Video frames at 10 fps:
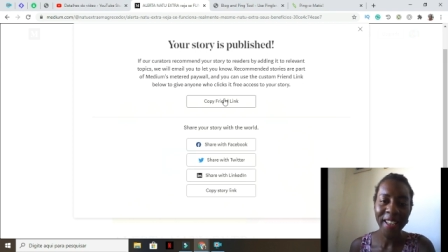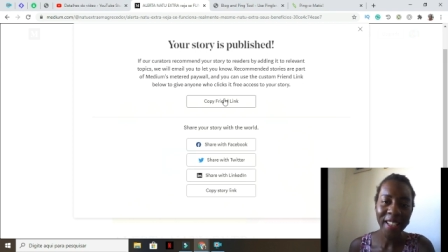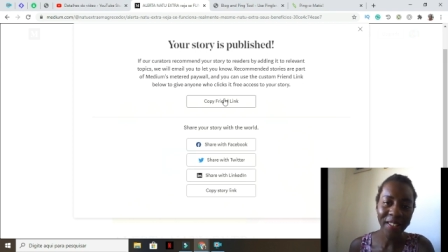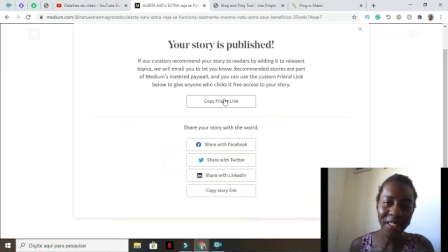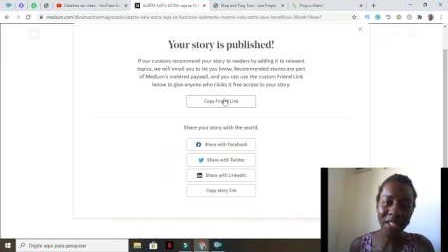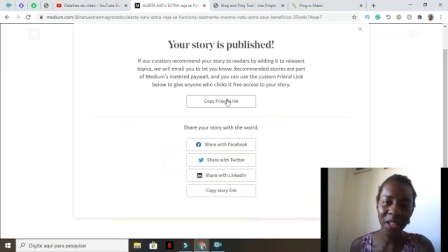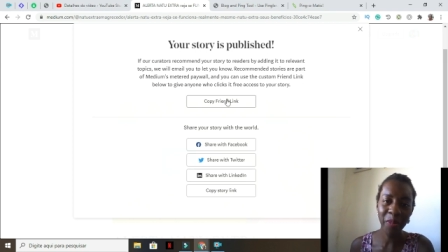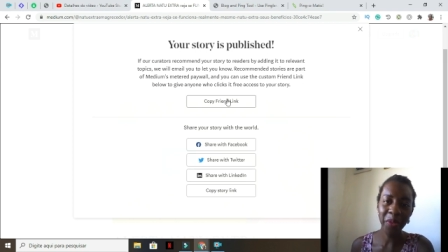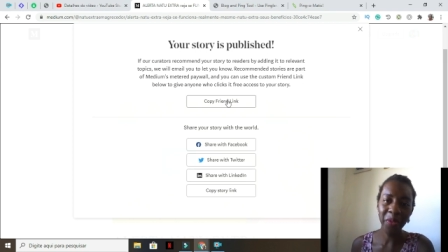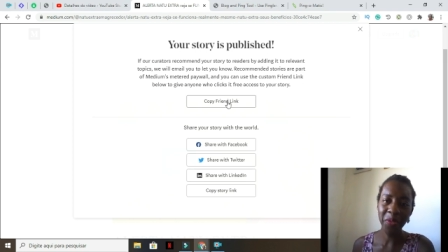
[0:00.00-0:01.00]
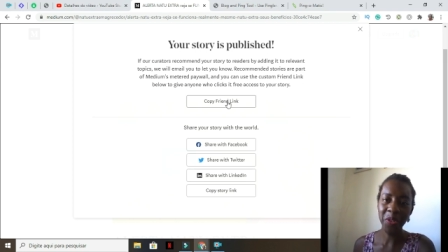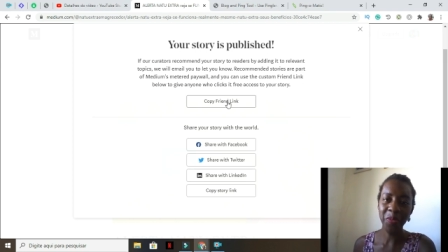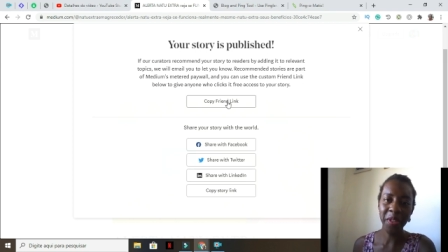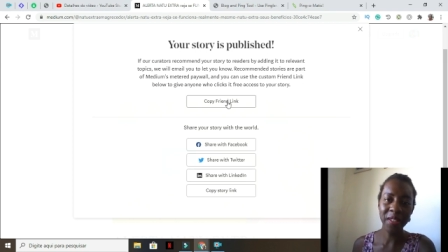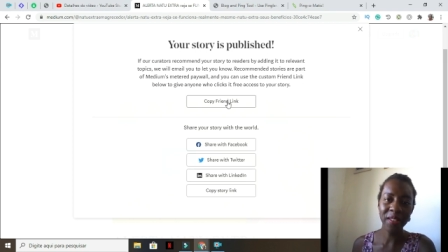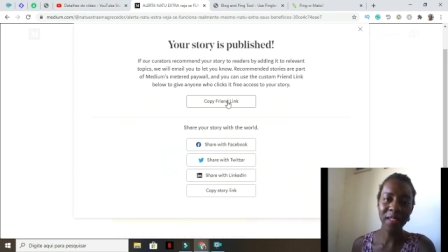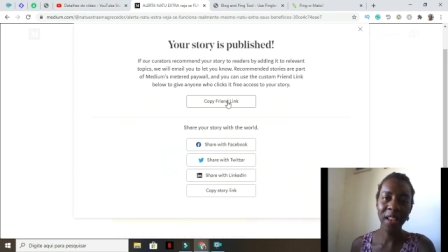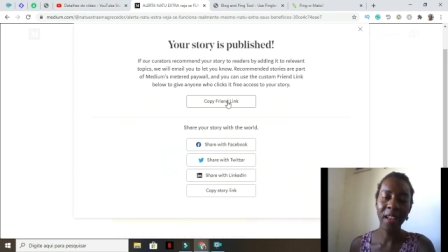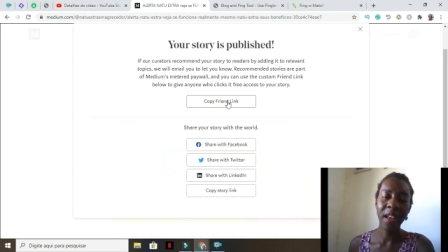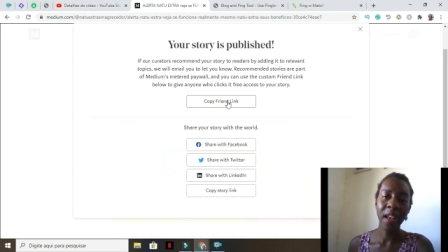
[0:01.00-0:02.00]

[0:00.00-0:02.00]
Eu deixei por último isso, né?